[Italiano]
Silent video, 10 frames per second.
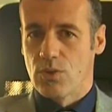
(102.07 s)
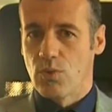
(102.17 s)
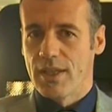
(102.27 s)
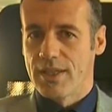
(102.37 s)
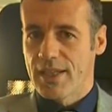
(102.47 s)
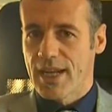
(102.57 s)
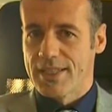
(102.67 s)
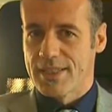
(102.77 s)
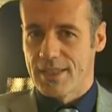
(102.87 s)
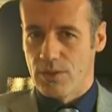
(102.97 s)

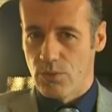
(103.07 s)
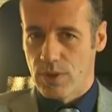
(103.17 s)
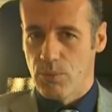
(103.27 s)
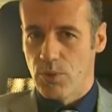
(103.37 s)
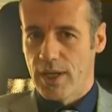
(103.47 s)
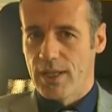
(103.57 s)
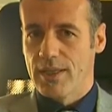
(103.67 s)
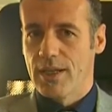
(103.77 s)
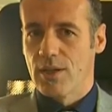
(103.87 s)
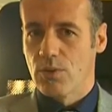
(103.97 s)
sull'antitrust che dovrebbero
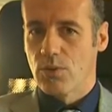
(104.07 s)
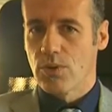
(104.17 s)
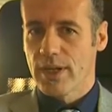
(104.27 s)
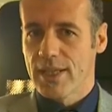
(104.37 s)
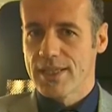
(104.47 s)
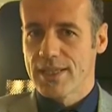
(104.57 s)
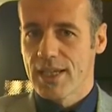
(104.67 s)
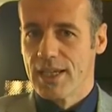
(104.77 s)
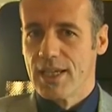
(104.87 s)
garantire la concorrenza